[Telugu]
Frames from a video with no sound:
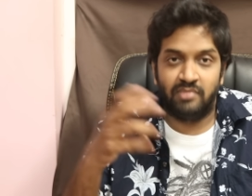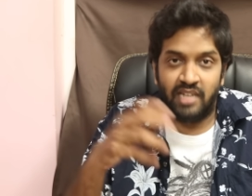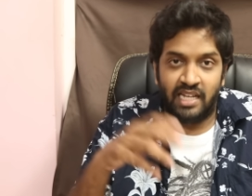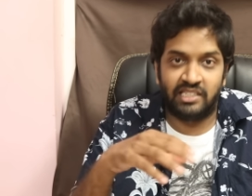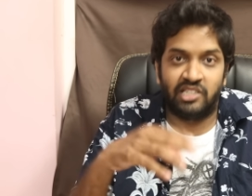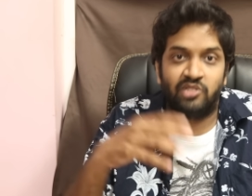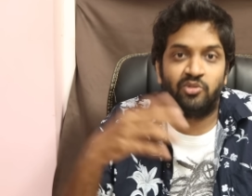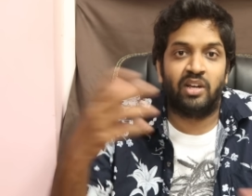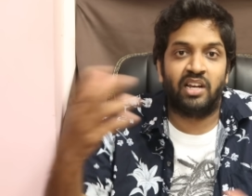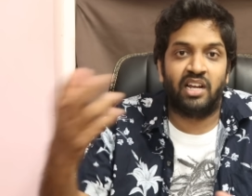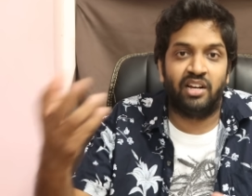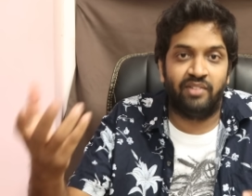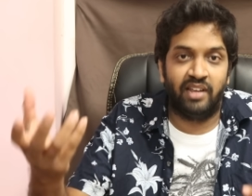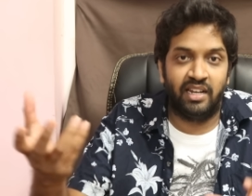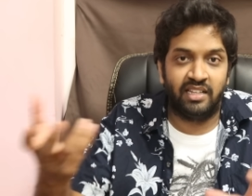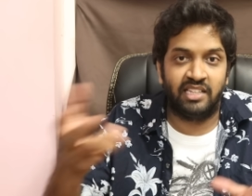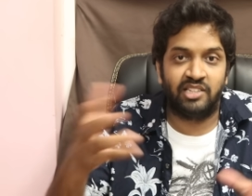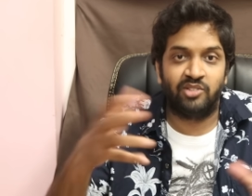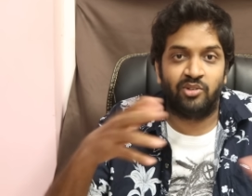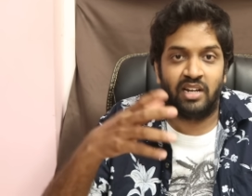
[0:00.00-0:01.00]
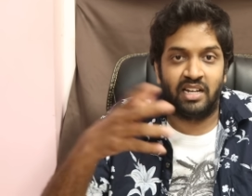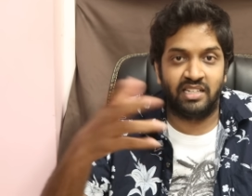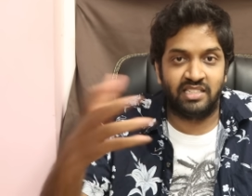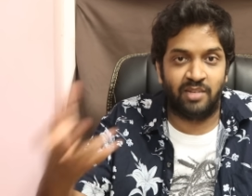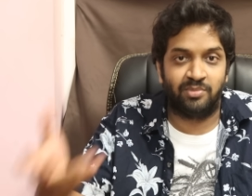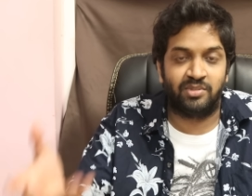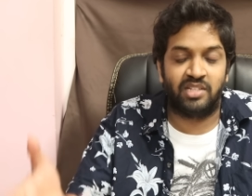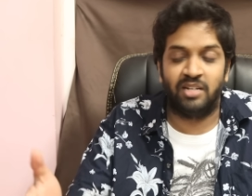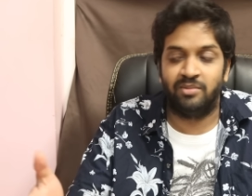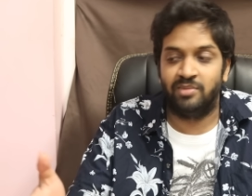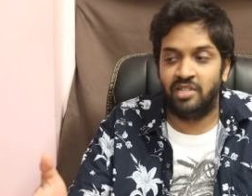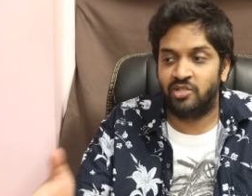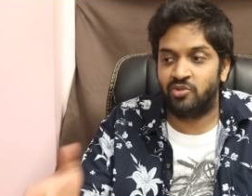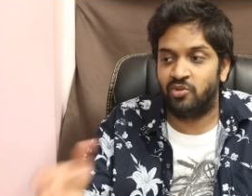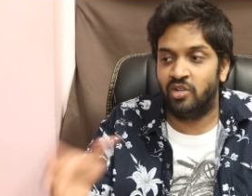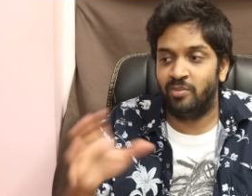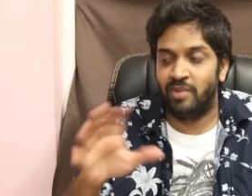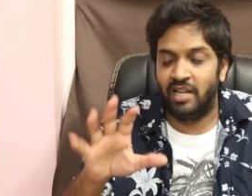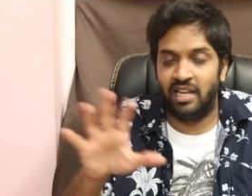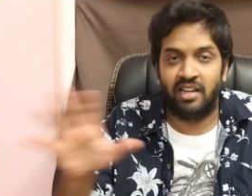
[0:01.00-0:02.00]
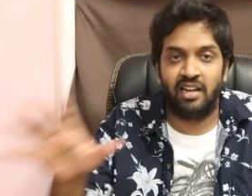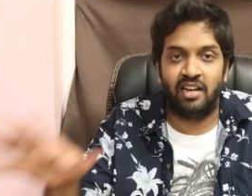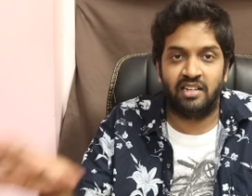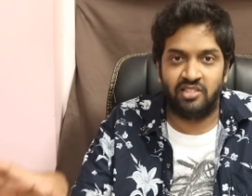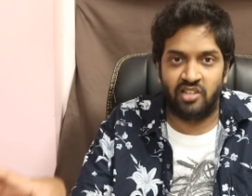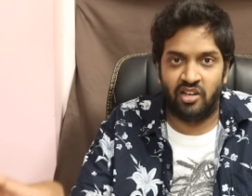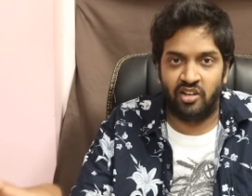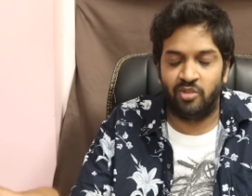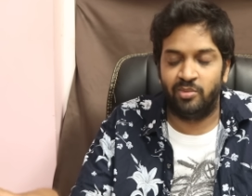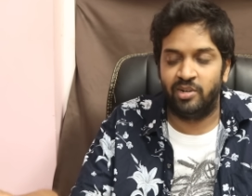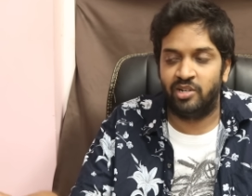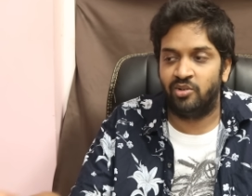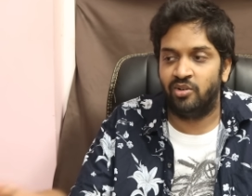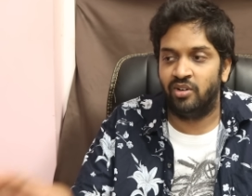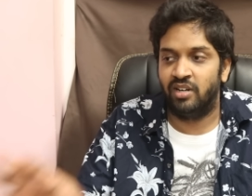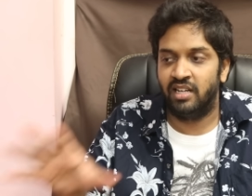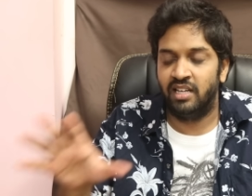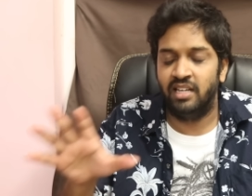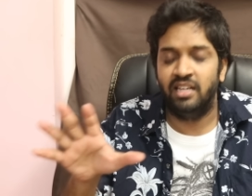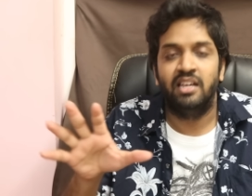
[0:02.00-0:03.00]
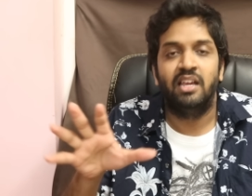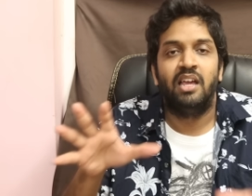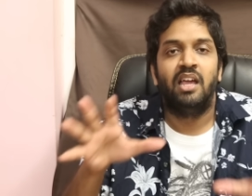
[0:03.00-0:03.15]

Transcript: ఎంత త్వరగా వీలైతే అంత త్వరగా సబ్స్క్రైబ్ చేసుకోండి బెలగన్స్ ఆల్లో పెట్టుకోండి